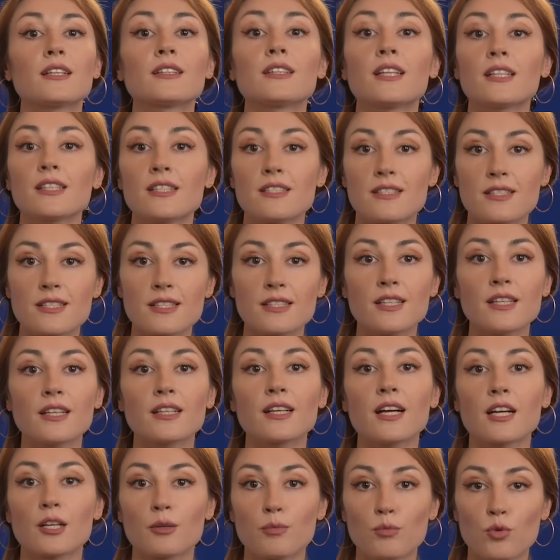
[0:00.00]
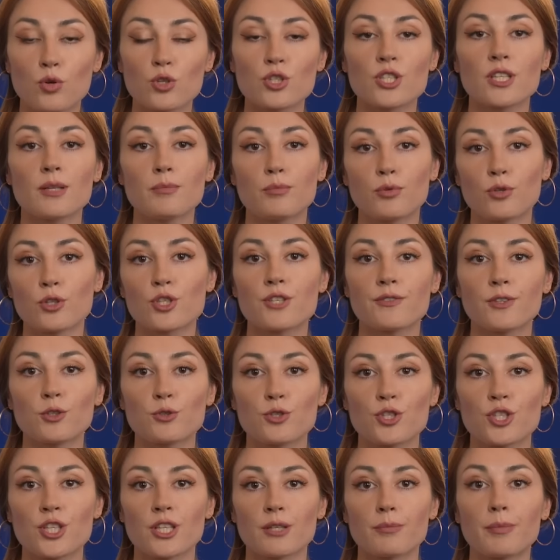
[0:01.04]
нанесение как можно большего
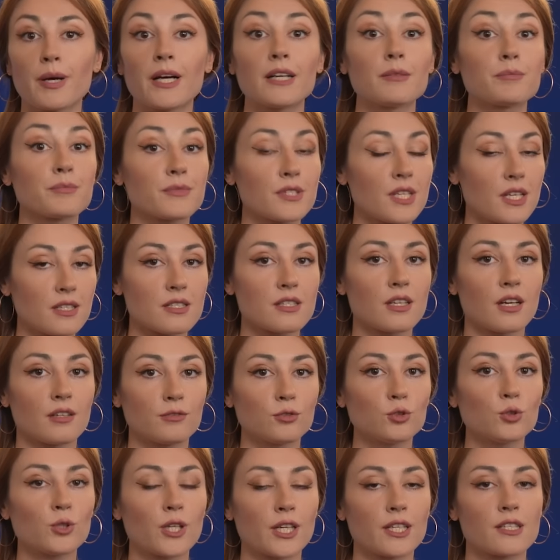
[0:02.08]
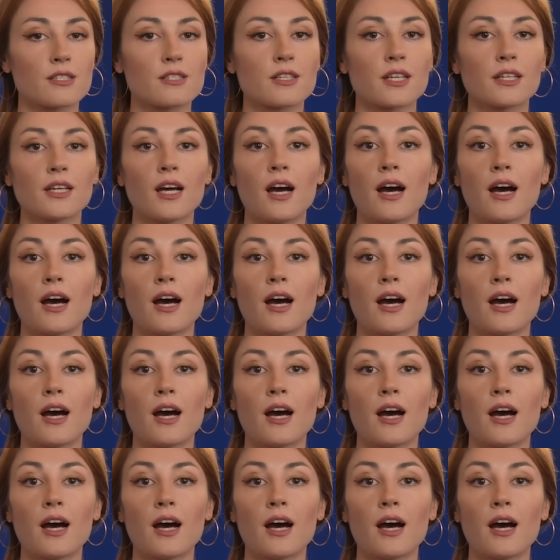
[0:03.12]
ущерба составу украинской